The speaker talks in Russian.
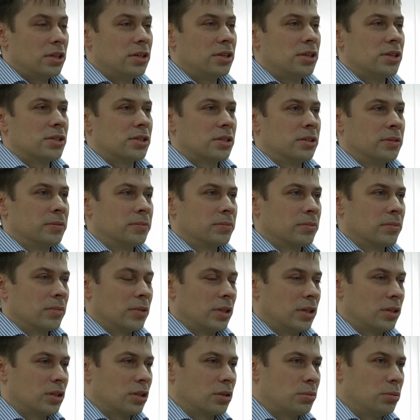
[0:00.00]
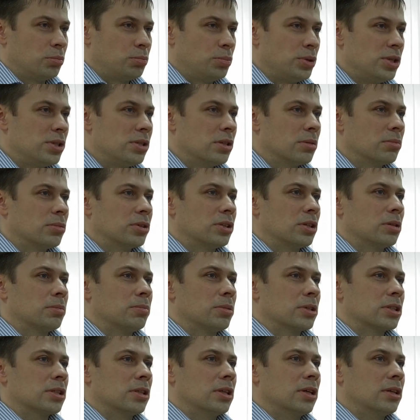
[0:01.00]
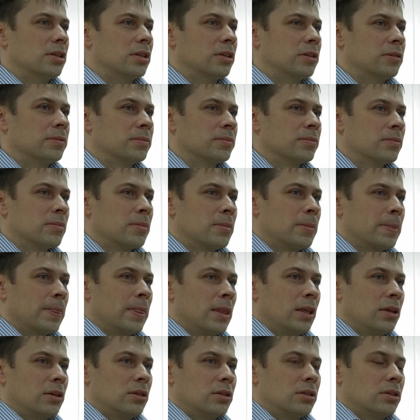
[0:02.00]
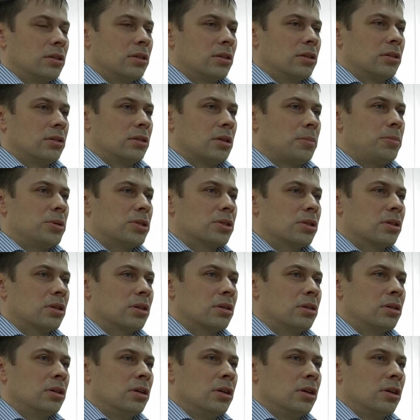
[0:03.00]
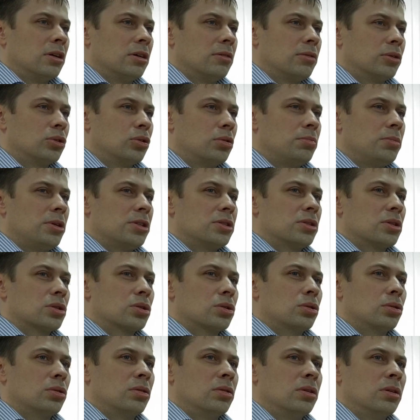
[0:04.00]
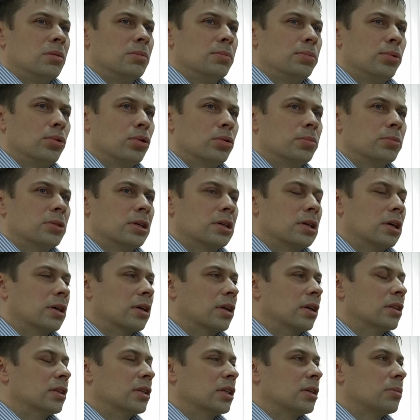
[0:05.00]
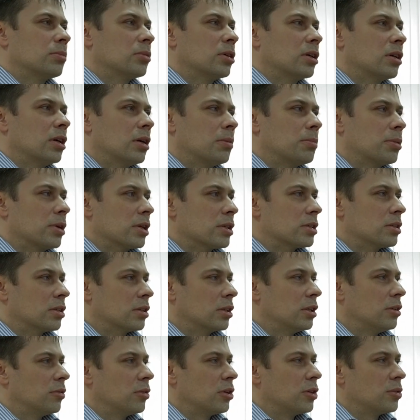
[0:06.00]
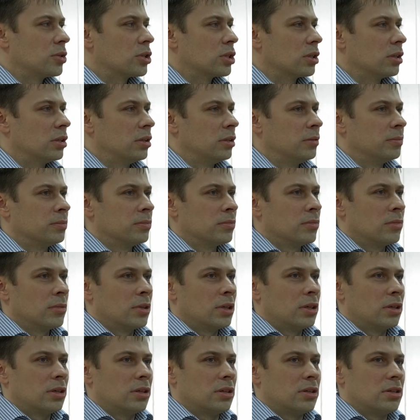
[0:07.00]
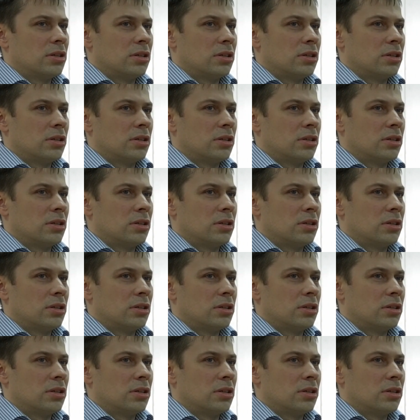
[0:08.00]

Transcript: есть этих писем, этих посланий. Написано в одном месте, что Бог многократно и многообразно говоривший э,